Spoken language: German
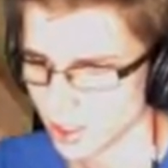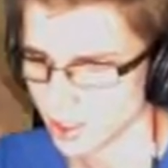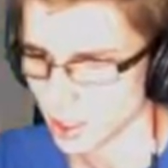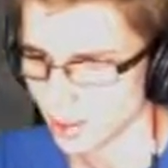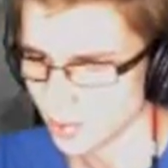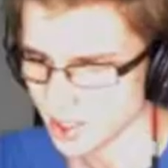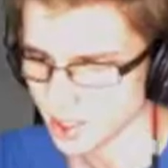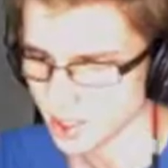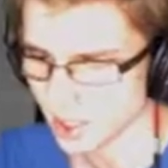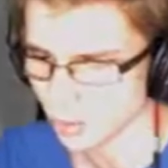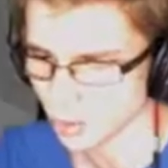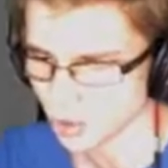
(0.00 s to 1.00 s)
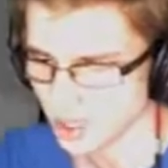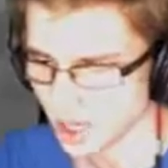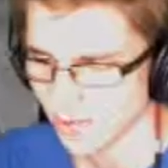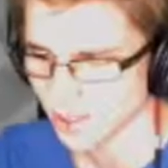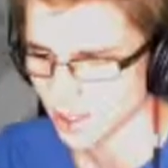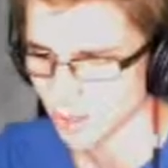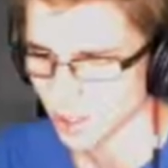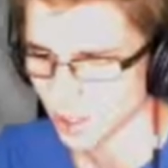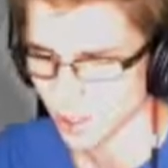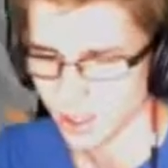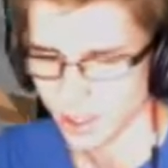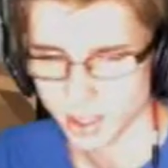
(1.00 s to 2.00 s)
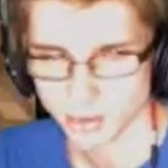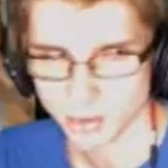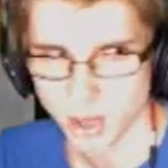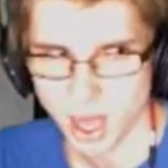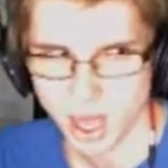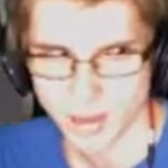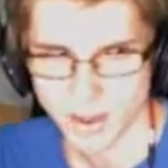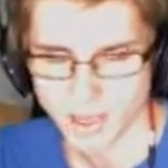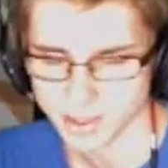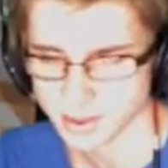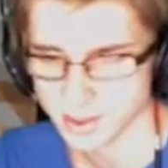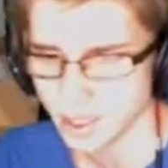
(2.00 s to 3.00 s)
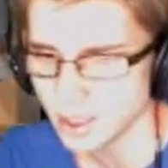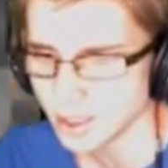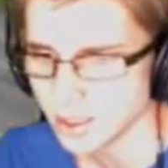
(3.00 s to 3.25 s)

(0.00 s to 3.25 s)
gearbeitet haben und teilweise oder noch arbeiten, ne?